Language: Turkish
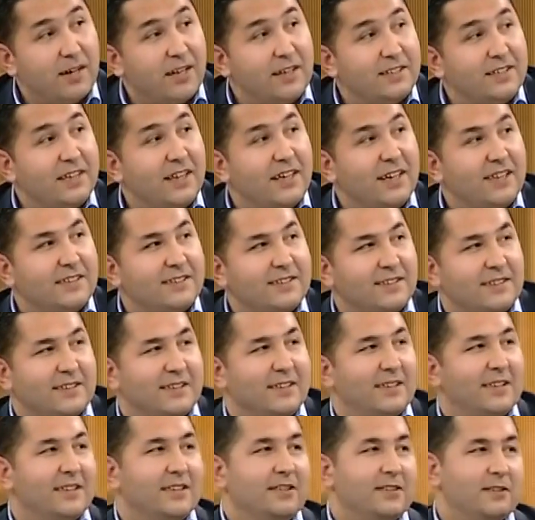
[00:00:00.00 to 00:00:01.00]
belge eksik.
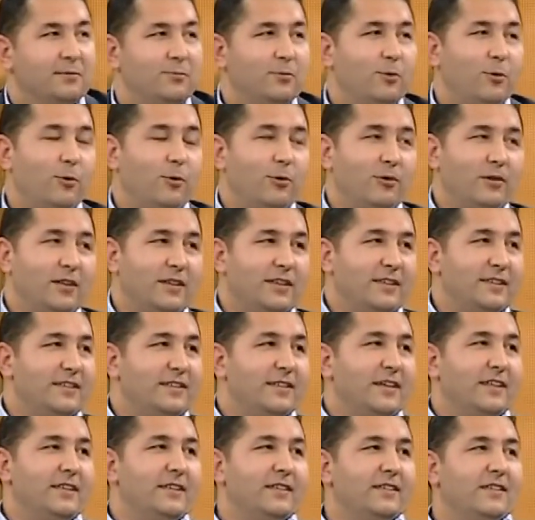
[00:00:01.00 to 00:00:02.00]
Şimdi onların
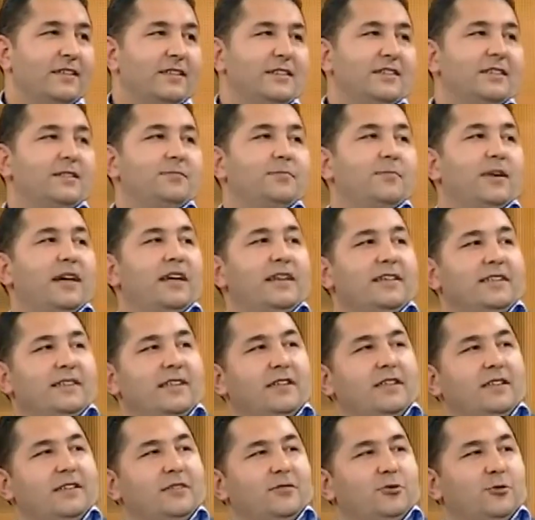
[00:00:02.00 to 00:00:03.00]
yayınladığı
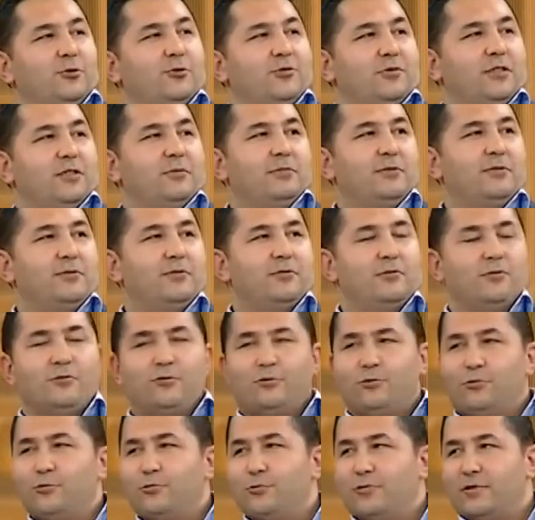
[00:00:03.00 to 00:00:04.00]
belge şurada bitiyor.
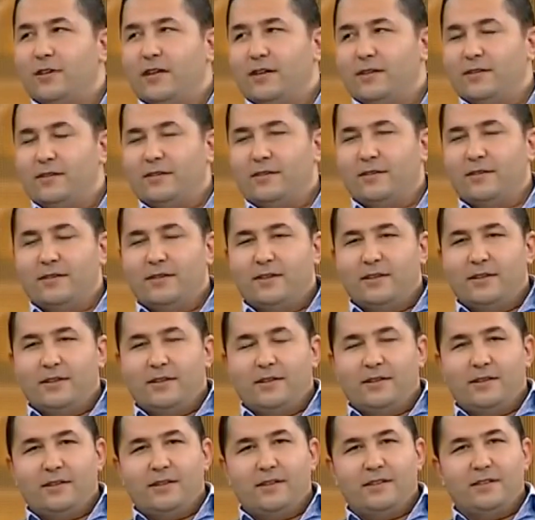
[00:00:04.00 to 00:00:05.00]
Sultan
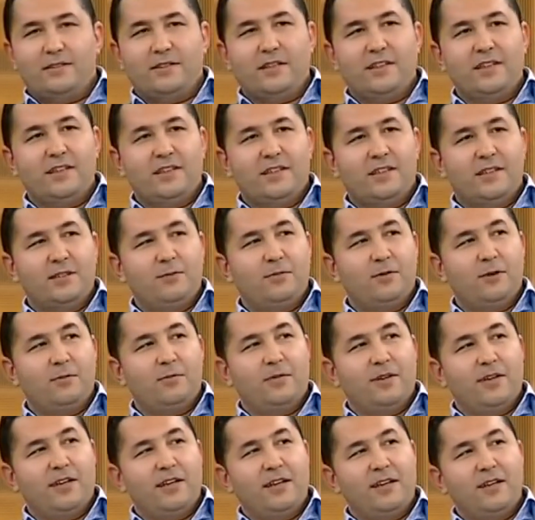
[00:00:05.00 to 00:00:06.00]
e, Geyikli
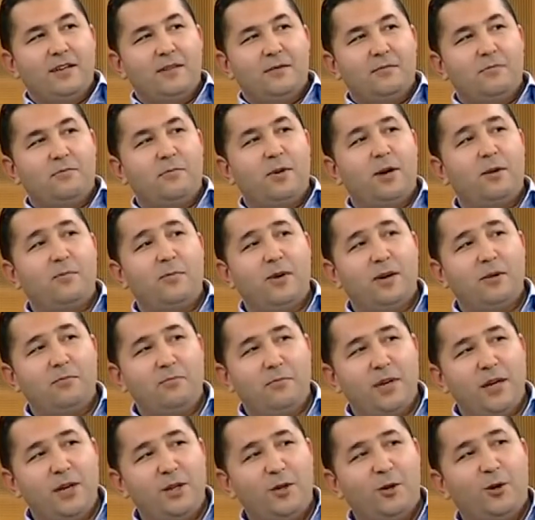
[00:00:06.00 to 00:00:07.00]
Baba'ya baba
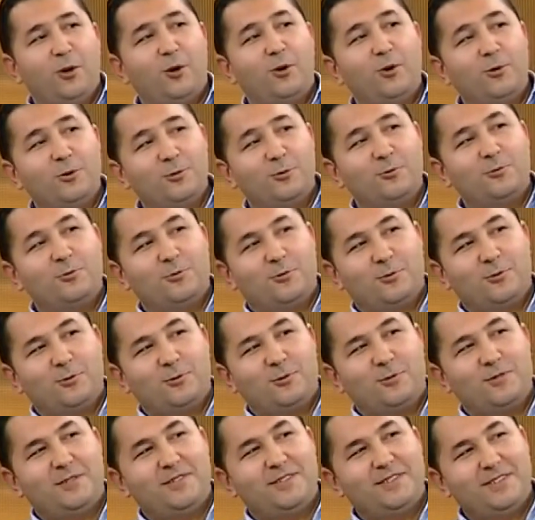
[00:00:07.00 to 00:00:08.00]
meyhordur
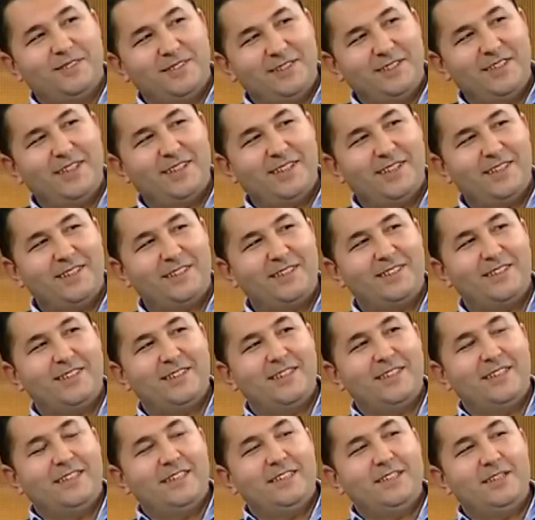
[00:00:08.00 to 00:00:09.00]
diyerek
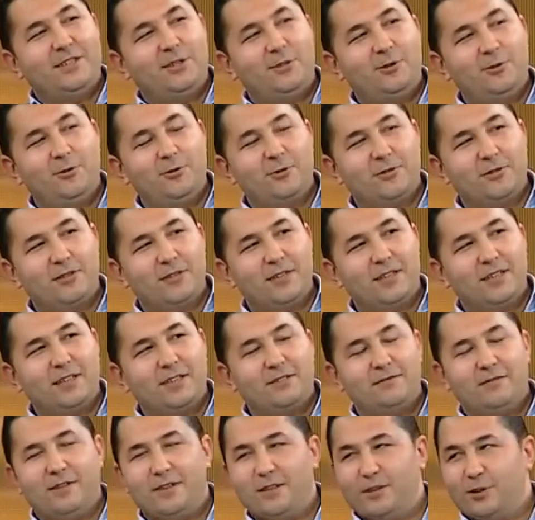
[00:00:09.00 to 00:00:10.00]
hı. iki yük
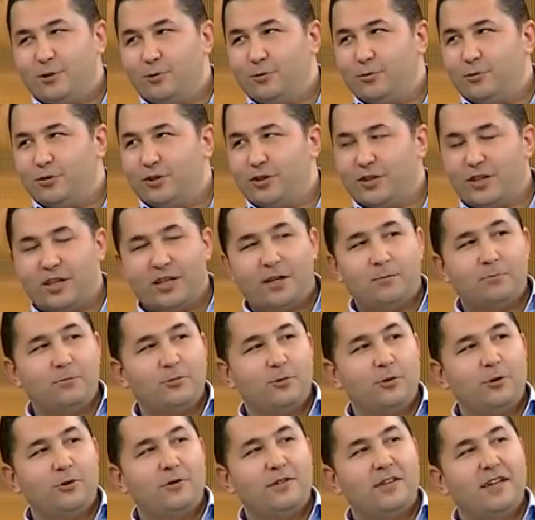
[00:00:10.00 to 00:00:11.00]
rakı ve iki yük
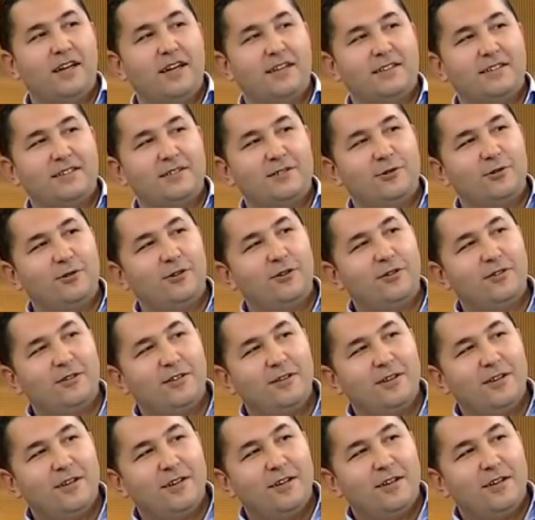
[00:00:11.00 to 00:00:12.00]
şarap gönderdi diyor.
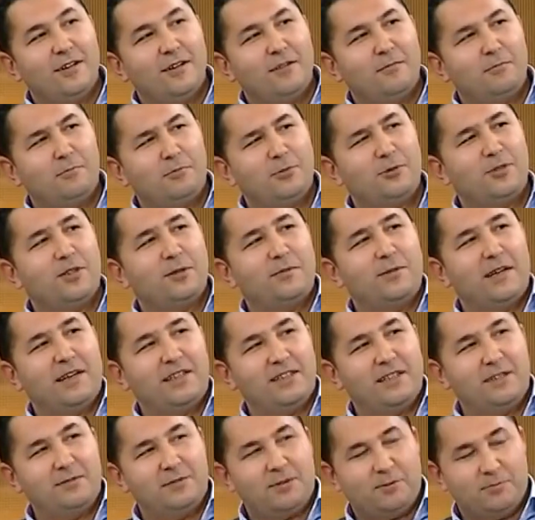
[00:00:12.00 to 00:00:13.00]
Burada
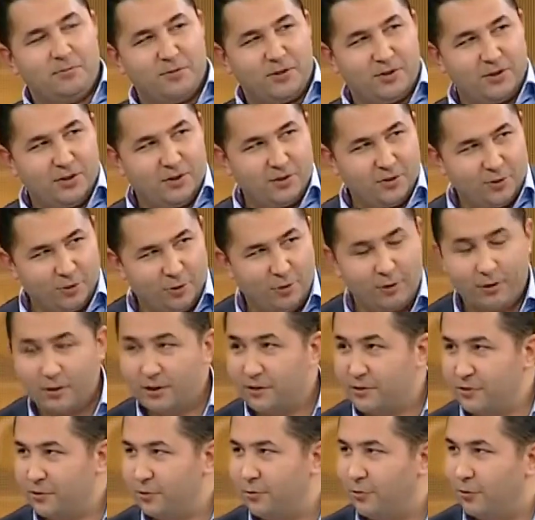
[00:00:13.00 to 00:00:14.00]
belge bitmiş. Ne
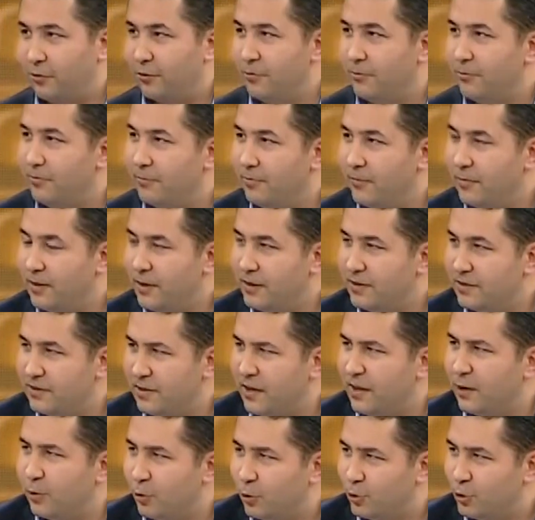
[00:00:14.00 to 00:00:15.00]
Sonrası yok.
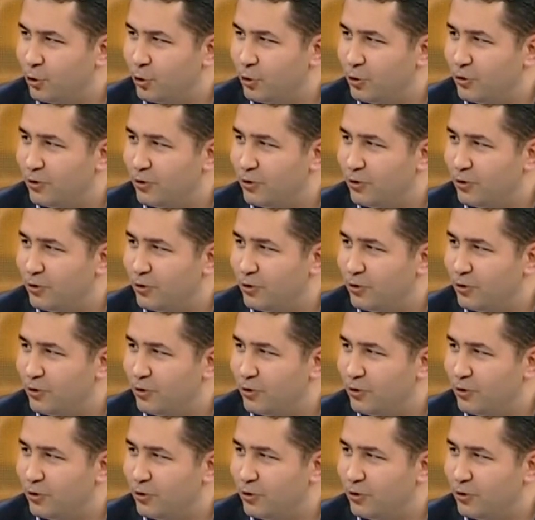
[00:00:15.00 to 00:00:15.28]
Sarhoş.